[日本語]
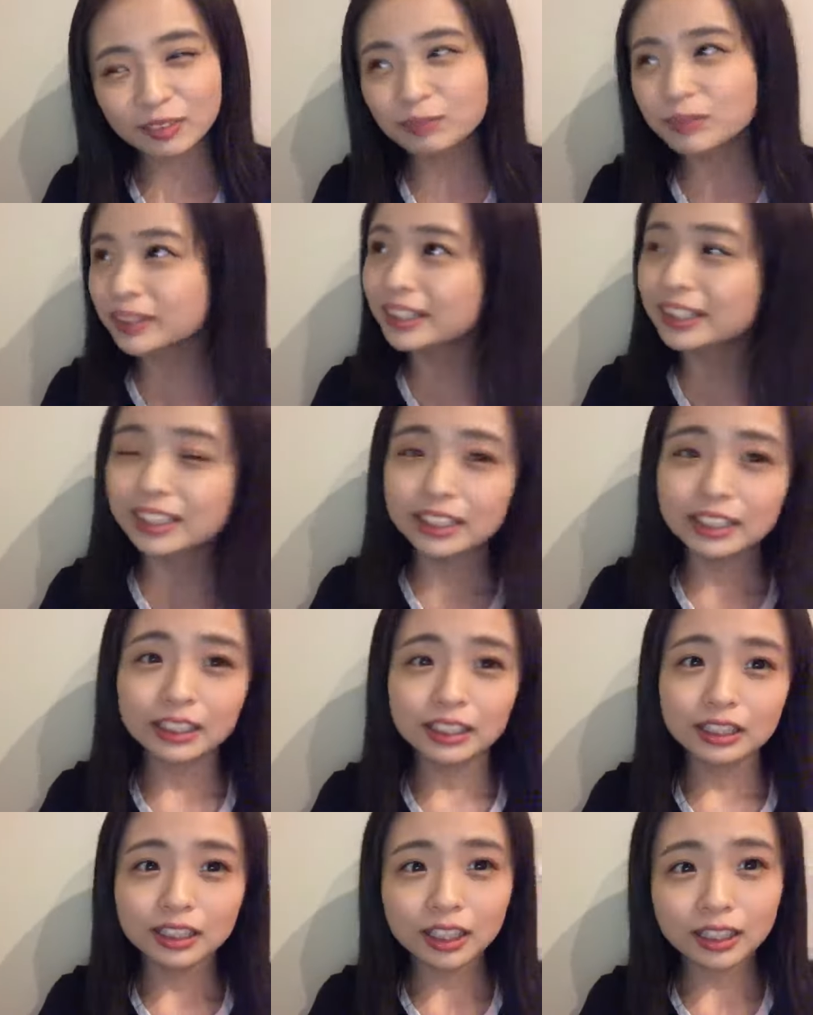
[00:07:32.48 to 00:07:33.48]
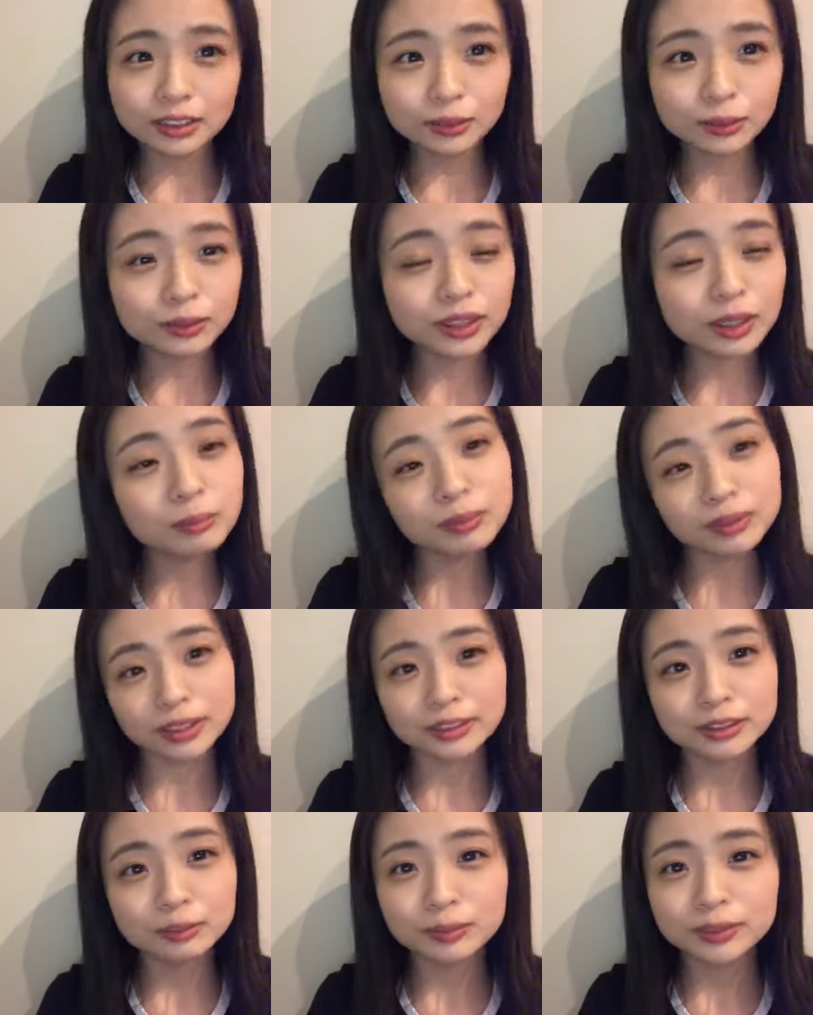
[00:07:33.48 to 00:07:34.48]
やっぱりアイドル現場に
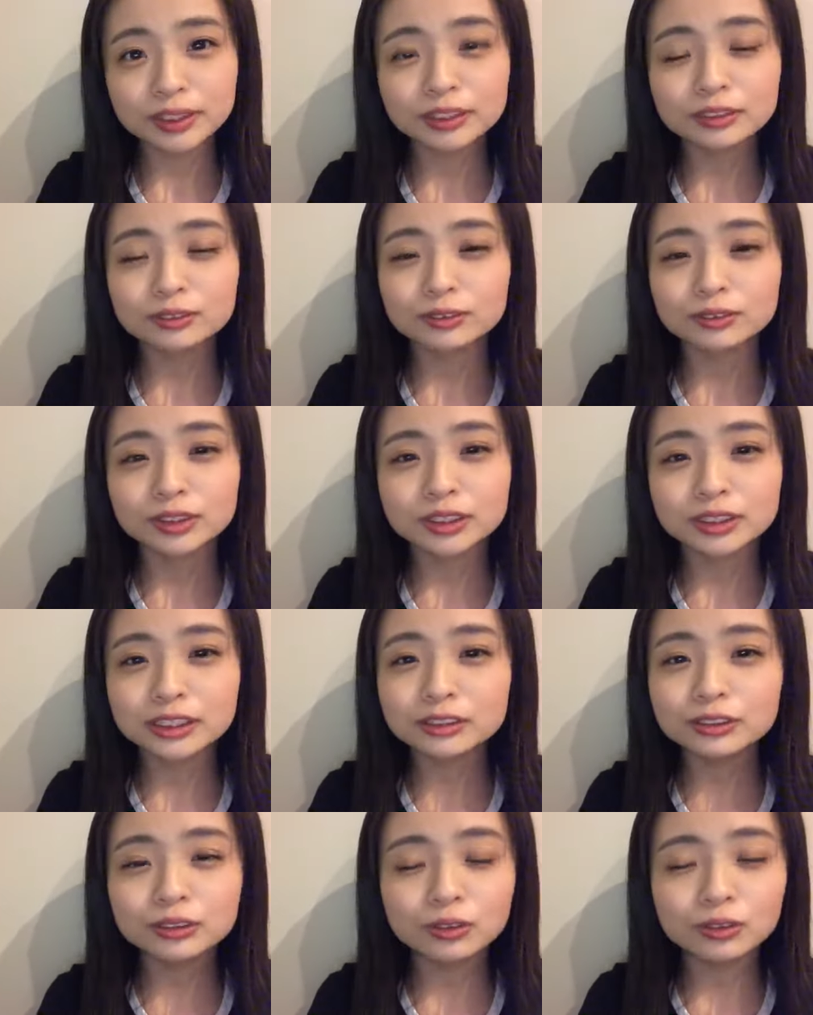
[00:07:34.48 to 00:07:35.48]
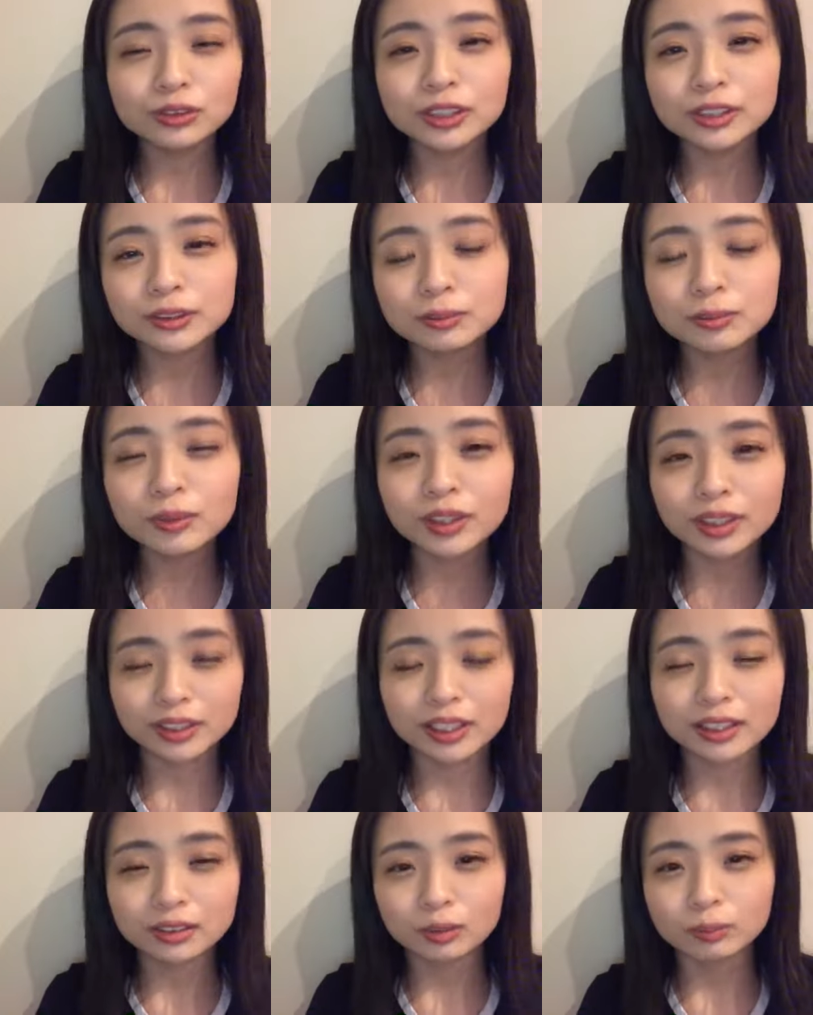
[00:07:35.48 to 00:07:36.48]
遊びに行くと知ってる人っているもんだ
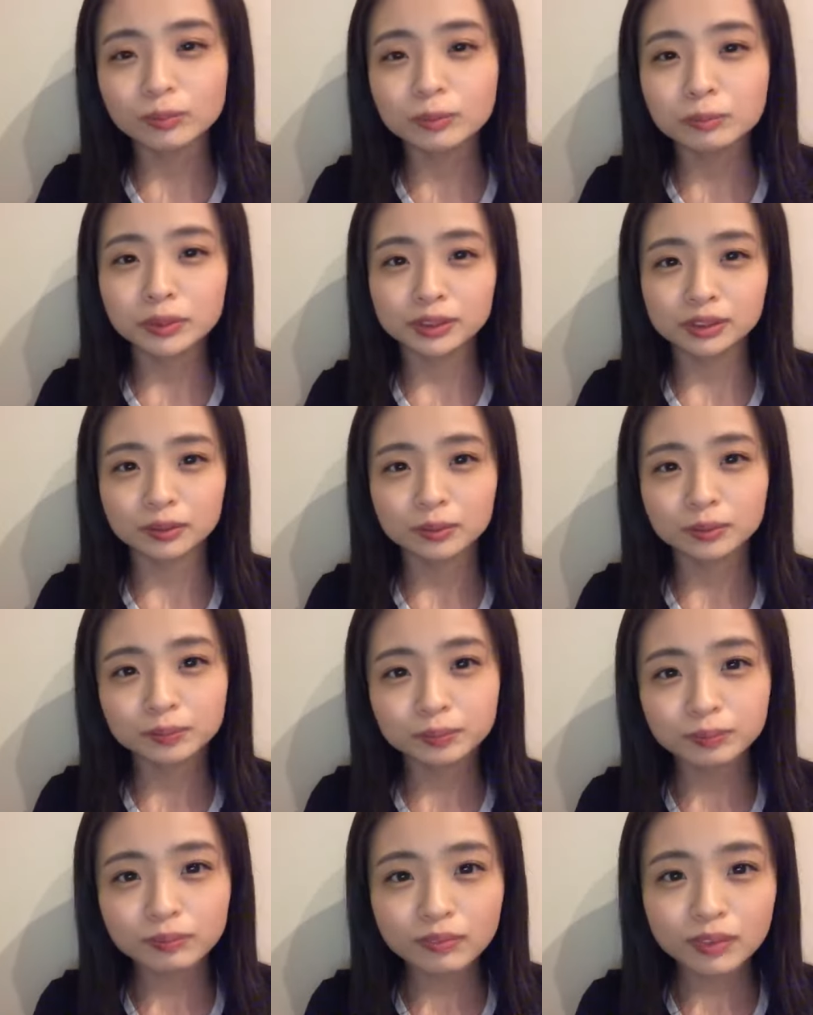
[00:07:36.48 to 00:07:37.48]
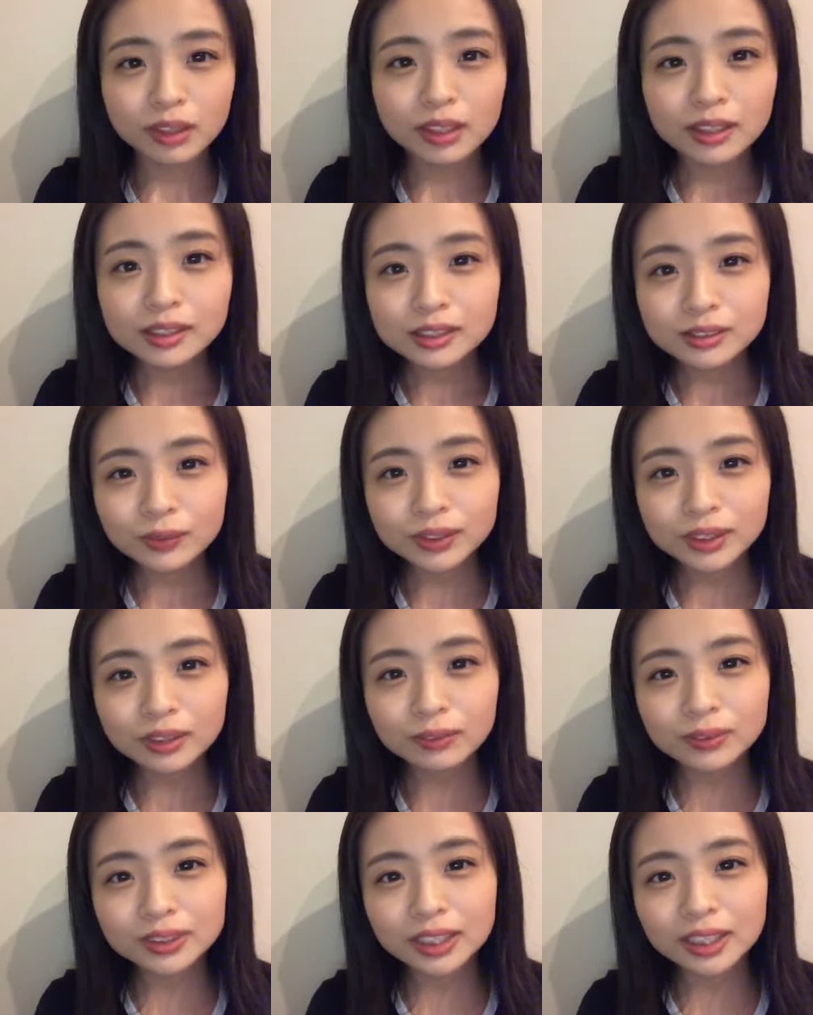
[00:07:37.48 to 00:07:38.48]
なって思いますよさ
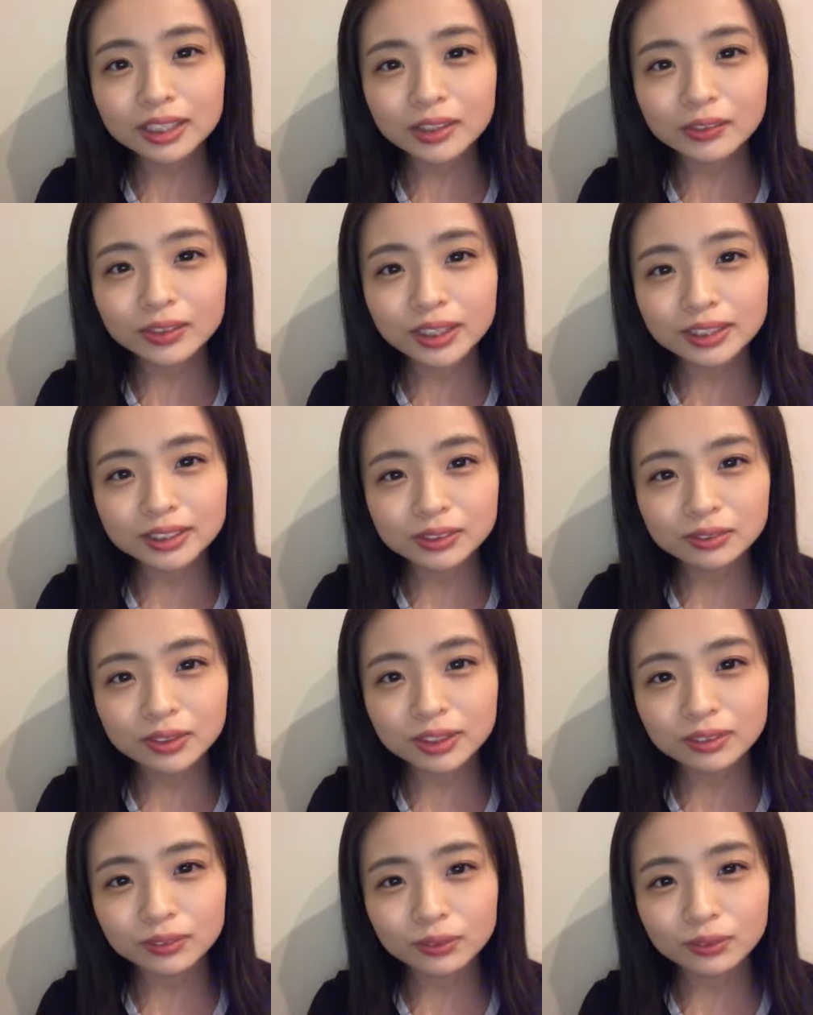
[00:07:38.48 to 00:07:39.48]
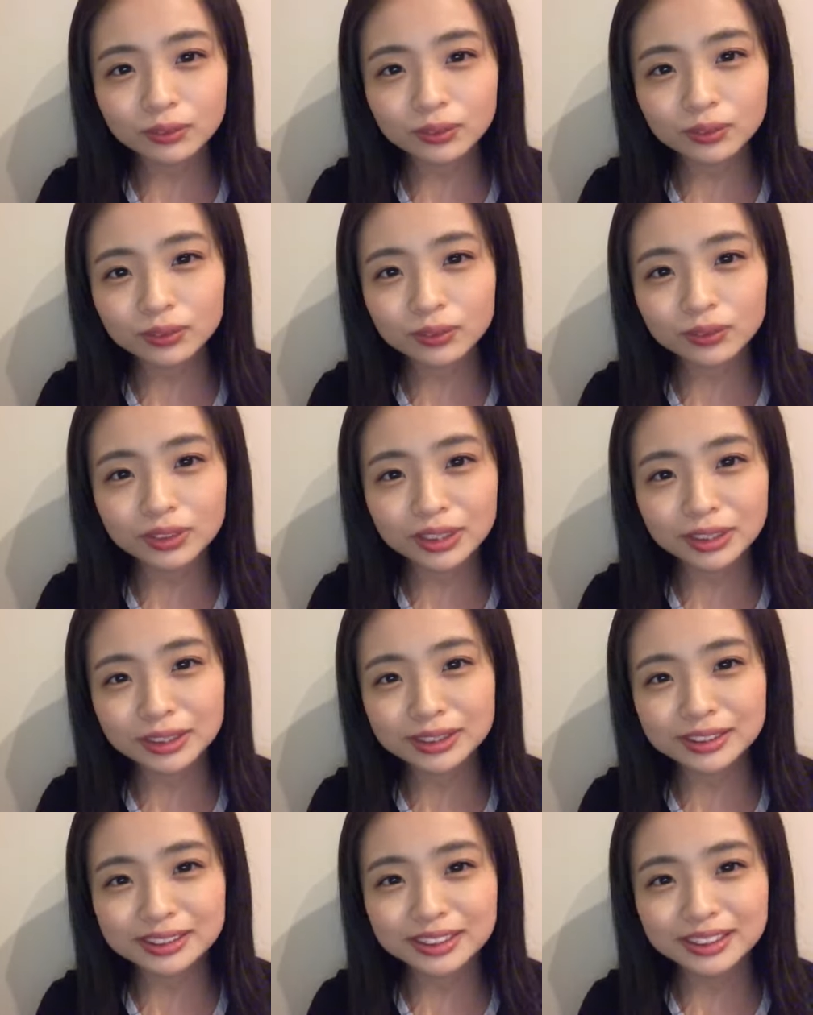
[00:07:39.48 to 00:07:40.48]
ん大阪名古屋静岡東京の予定
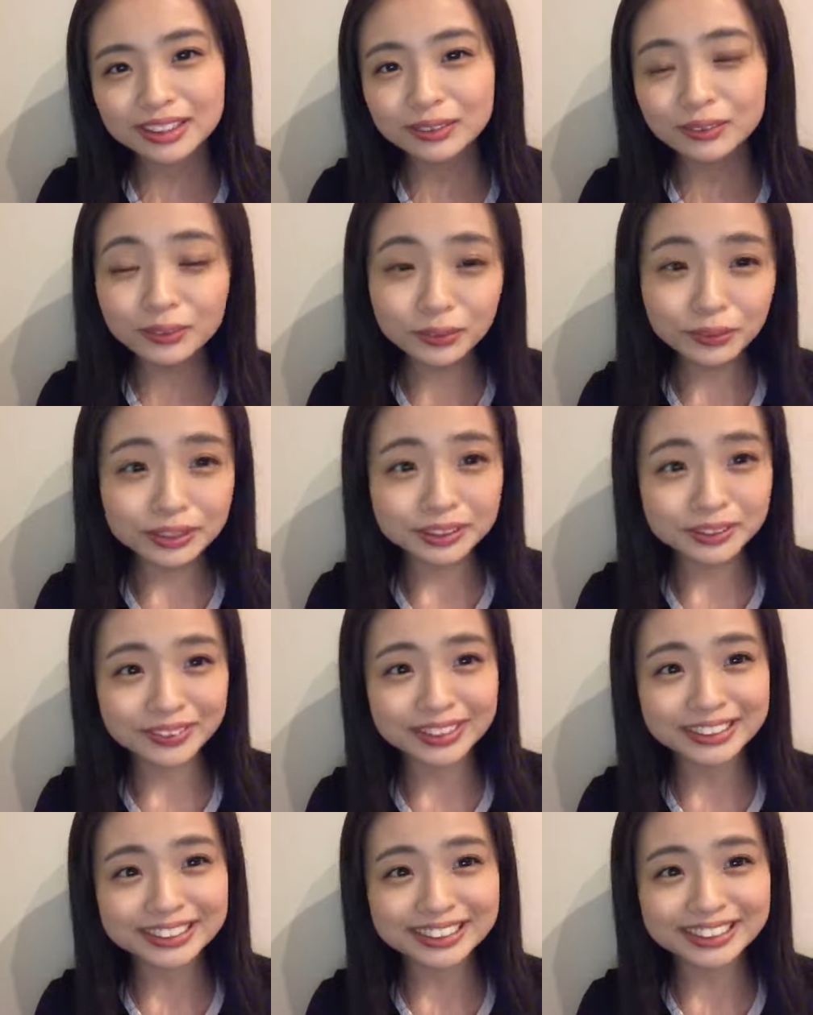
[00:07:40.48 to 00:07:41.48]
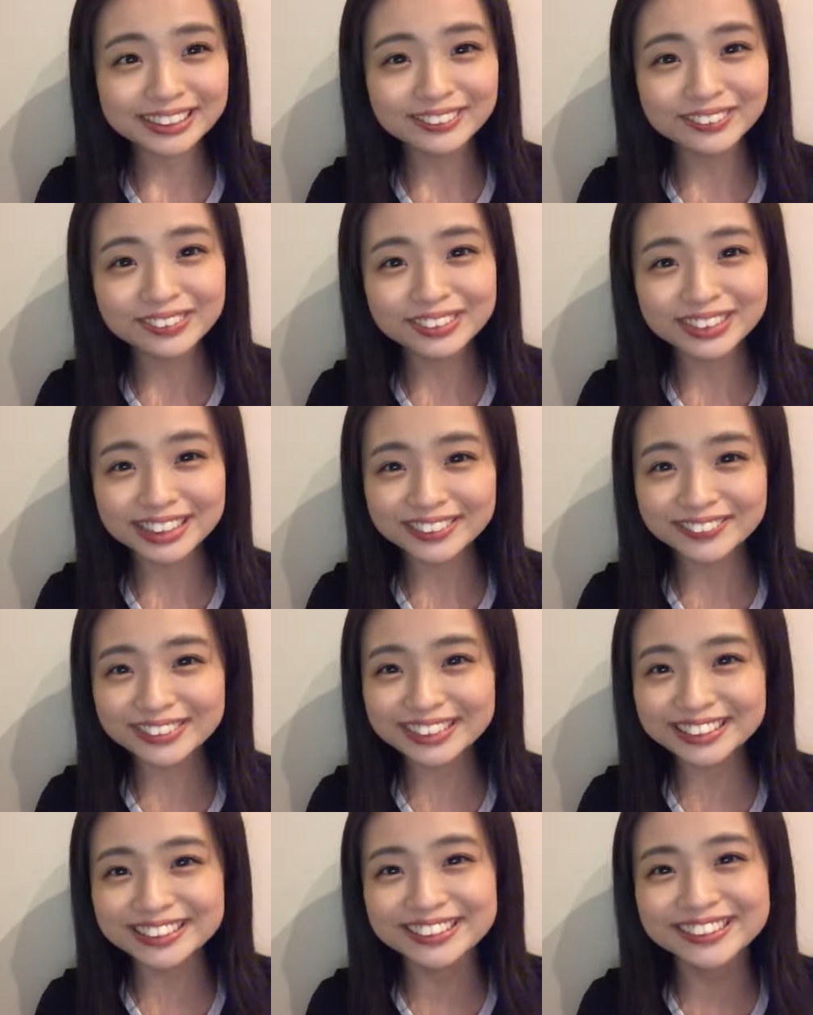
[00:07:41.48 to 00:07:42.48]
ですお忙しい
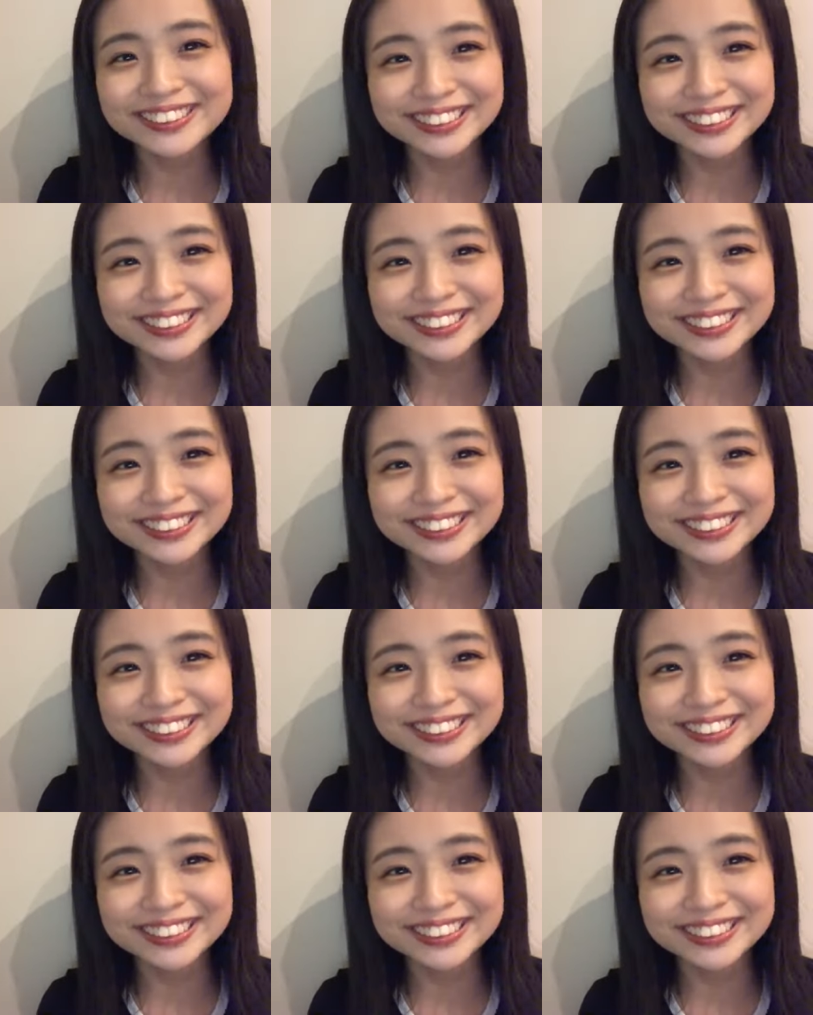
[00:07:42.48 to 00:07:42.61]
ゴールデンウィーク